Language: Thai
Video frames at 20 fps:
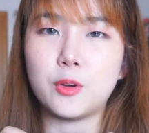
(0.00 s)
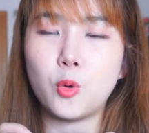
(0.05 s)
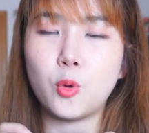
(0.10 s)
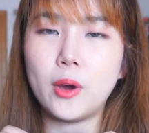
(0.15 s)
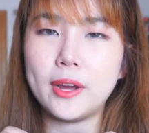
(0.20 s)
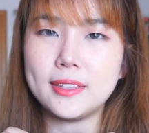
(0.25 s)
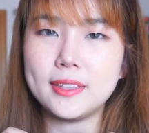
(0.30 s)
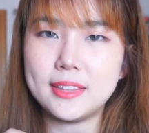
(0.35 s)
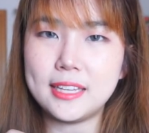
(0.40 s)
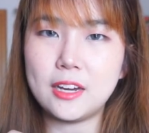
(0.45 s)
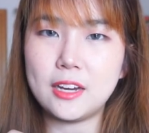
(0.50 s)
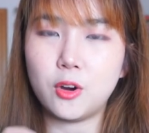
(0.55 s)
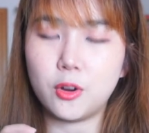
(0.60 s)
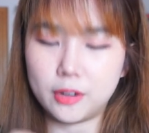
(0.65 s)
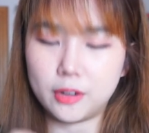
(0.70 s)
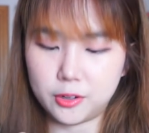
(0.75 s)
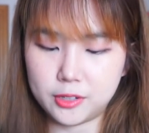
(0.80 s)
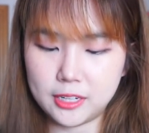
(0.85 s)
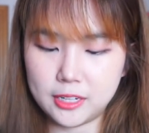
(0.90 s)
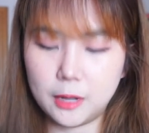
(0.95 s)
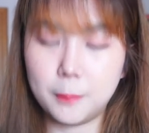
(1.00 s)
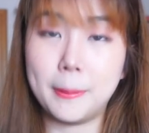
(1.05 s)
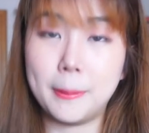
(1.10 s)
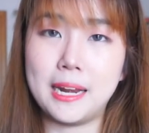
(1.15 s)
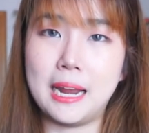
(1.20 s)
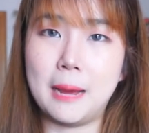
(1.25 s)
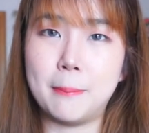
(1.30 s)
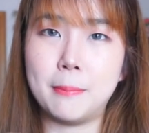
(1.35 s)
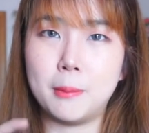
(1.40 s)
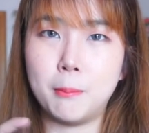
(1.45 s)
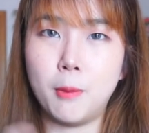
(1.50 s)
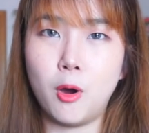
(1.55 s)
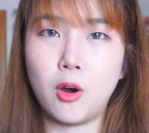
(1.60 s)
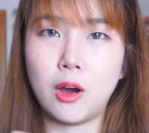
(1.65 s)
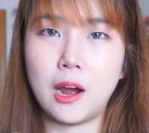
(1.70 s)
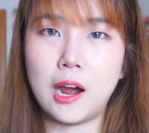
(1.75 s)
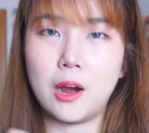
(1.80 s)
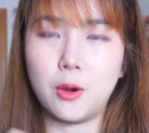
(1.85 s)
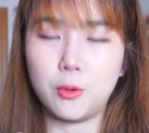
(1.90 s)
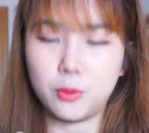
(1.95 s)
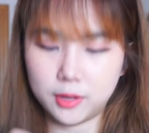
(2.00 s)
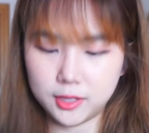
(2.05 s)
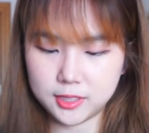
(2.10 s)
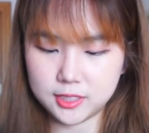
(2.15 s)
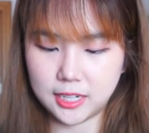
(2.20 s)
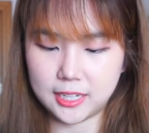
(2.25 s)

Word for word: ควอลิตี้ของเราที่เราไปรับแล้วบอกเขาก็คือ